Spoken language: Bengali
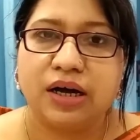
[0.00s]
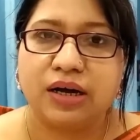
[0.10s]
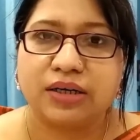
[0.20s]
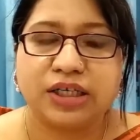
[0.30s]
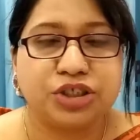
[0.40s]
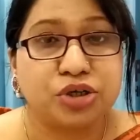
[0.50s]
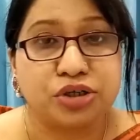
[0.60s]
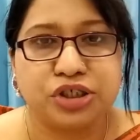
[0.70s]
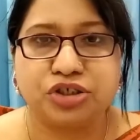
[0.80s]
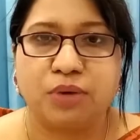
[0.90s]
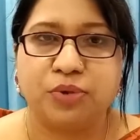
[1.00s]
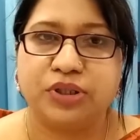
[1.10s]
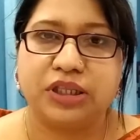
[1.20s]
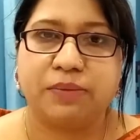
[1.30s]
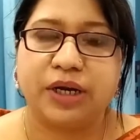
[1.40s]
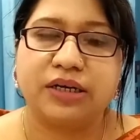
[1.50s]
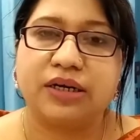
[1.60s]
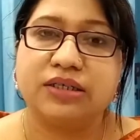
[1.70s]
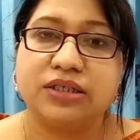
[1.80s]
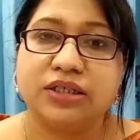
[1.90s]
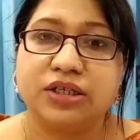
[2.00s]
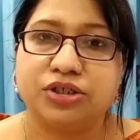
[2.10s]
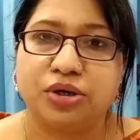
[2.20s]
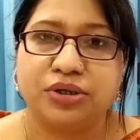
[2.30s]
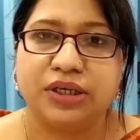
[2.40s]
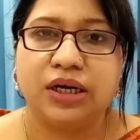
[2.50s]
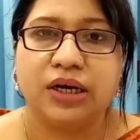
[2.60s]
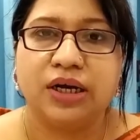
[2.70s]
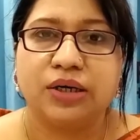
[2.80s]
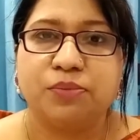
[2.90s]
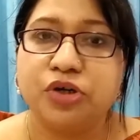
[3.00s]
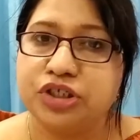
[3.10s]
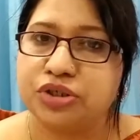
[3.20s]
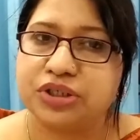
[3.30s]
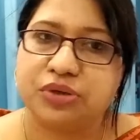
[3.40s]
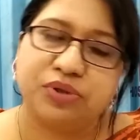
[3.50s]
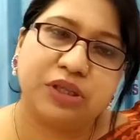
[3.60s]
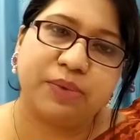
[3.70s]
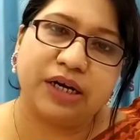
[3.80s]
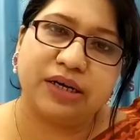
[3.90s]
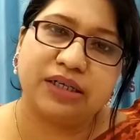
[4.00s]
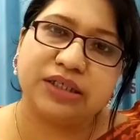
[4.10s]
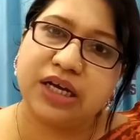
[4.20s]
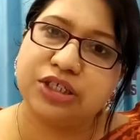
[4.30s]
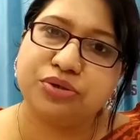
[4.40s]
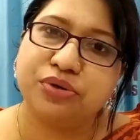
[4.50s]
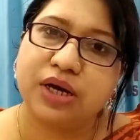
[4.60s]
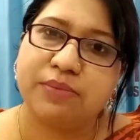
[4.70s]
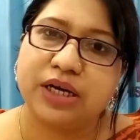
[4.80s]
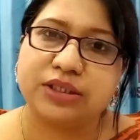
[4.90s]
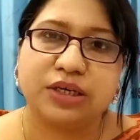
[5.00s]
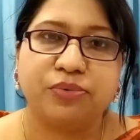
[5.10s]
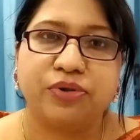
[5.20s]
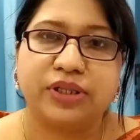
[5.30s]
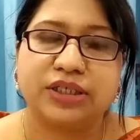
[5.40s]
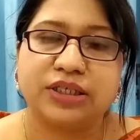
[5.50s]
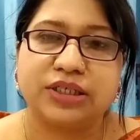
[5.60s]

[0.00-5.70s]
কে সঠিক সময় দিতে পারি না নিজেদের সঠিক পরিচর্যা করতে পারি না সেই জন্যই আমি আজকে বলতে এসেছি